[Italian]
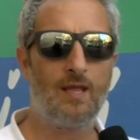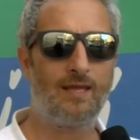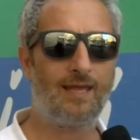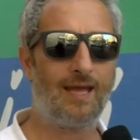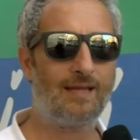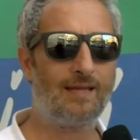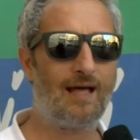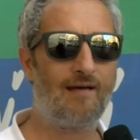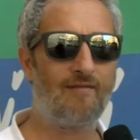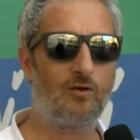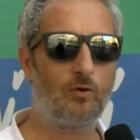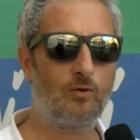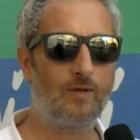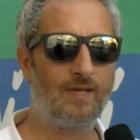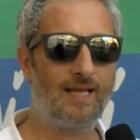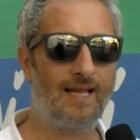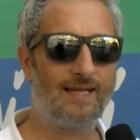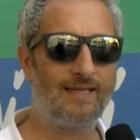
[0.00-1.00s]
che andavano
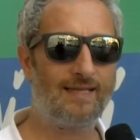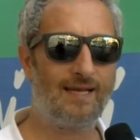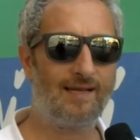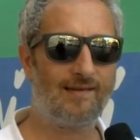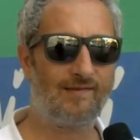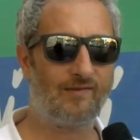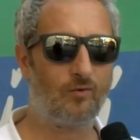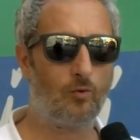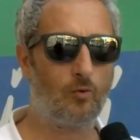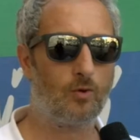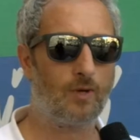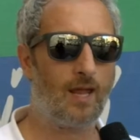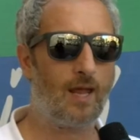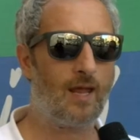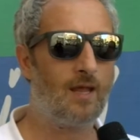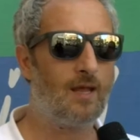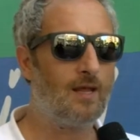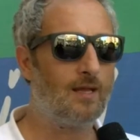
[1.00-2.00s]
nella
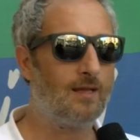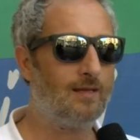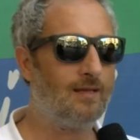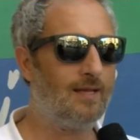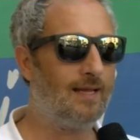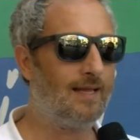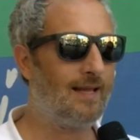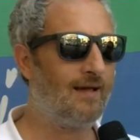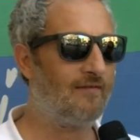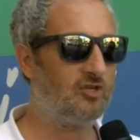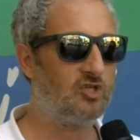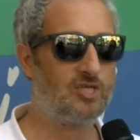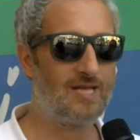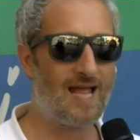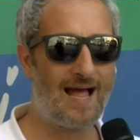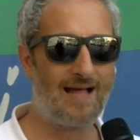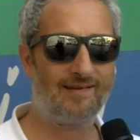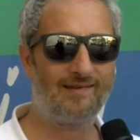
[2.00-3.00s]
direzione della
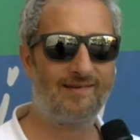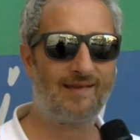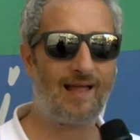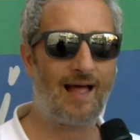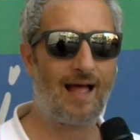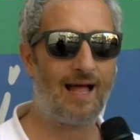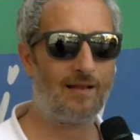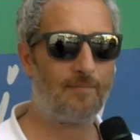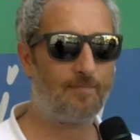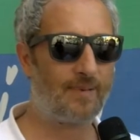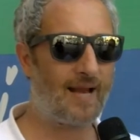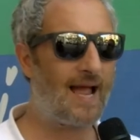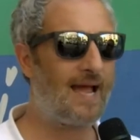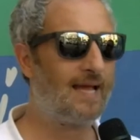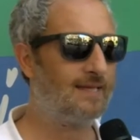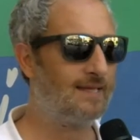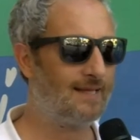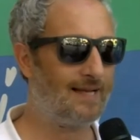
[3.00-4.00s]
vicinanza al
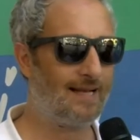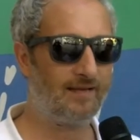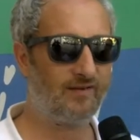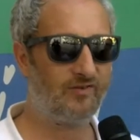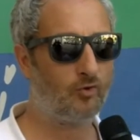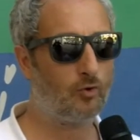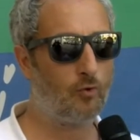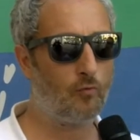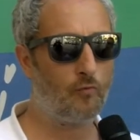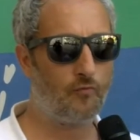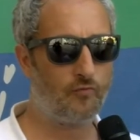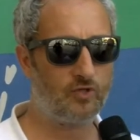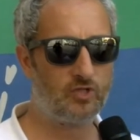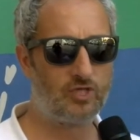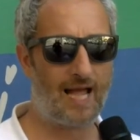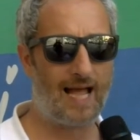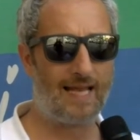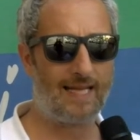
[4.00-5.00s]
Pride e dell'adesione
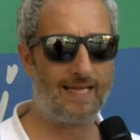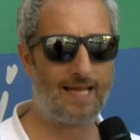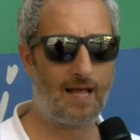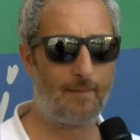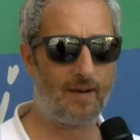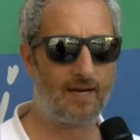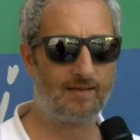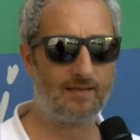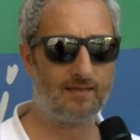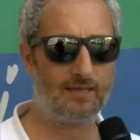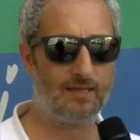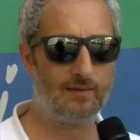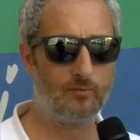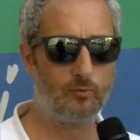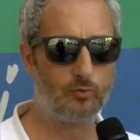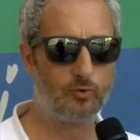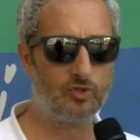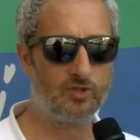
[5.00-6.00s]
ufficiale da parte della
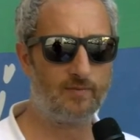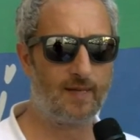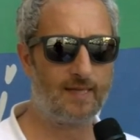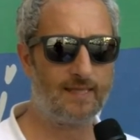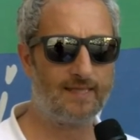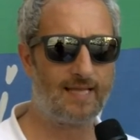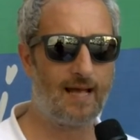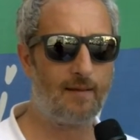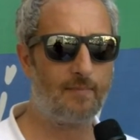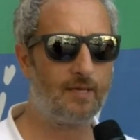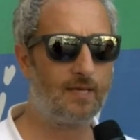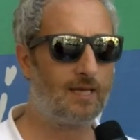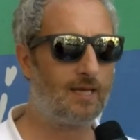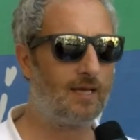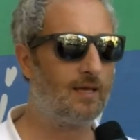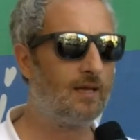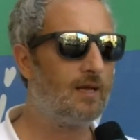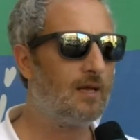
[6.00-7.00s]
municipalità
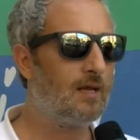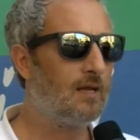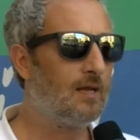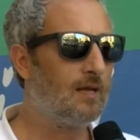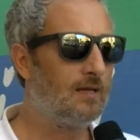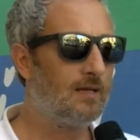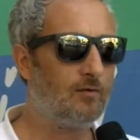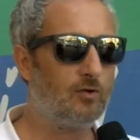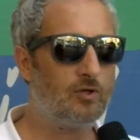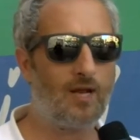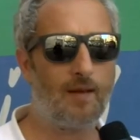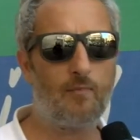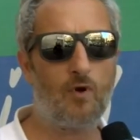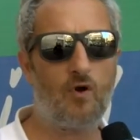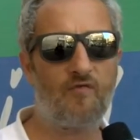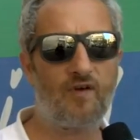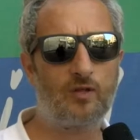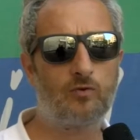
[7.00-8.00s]
perché devo dire
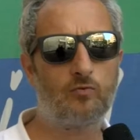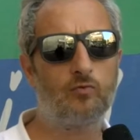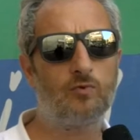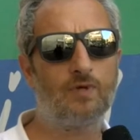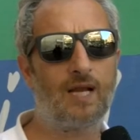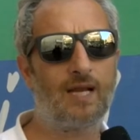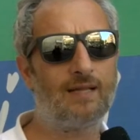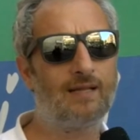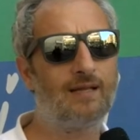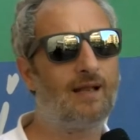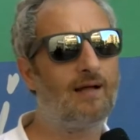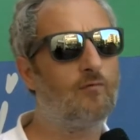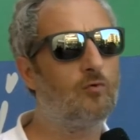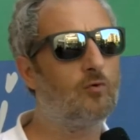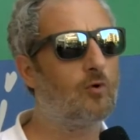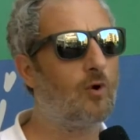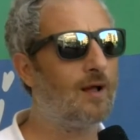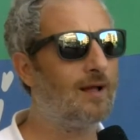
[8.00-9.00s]
abbiamo fatto un grande
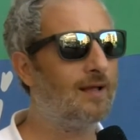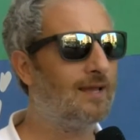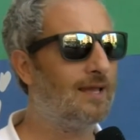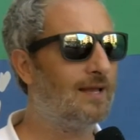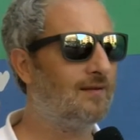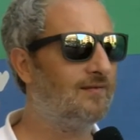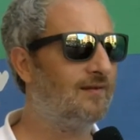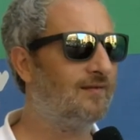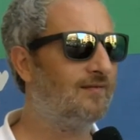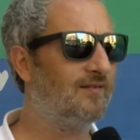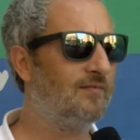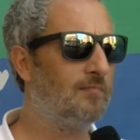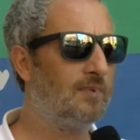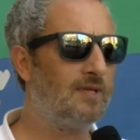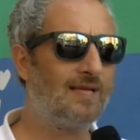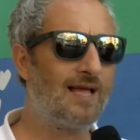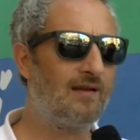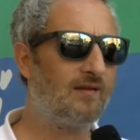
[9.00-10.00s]
lavoro anche di
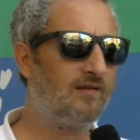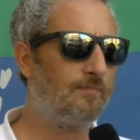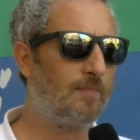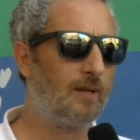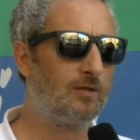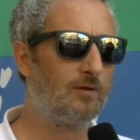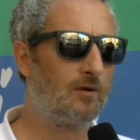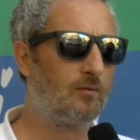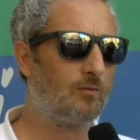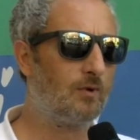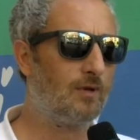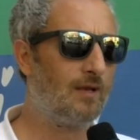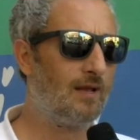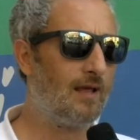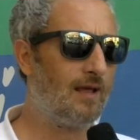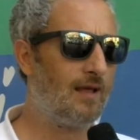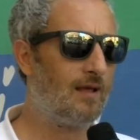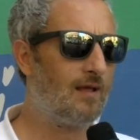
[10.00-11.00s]
sensibilità rispetto a
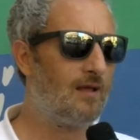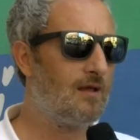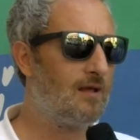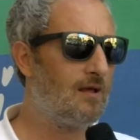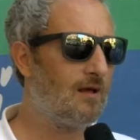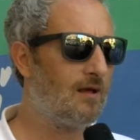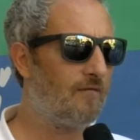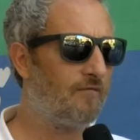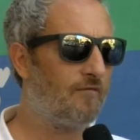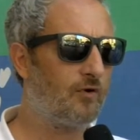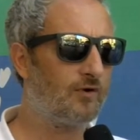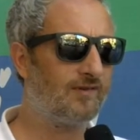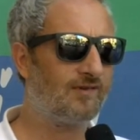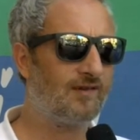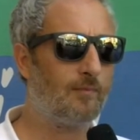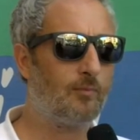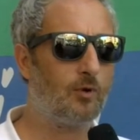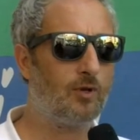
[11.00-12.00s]
quelle eh,
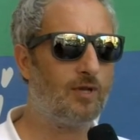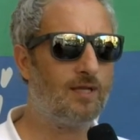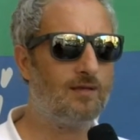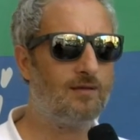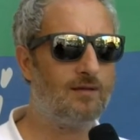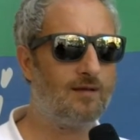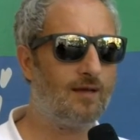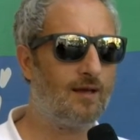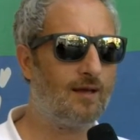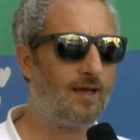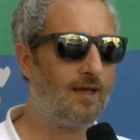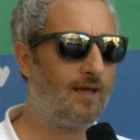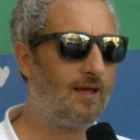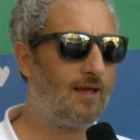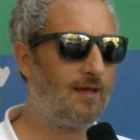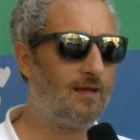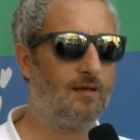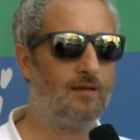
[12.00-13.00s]
forze politiche
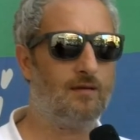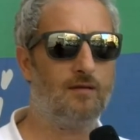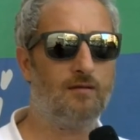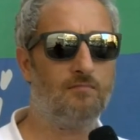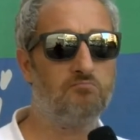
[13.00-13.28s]
che,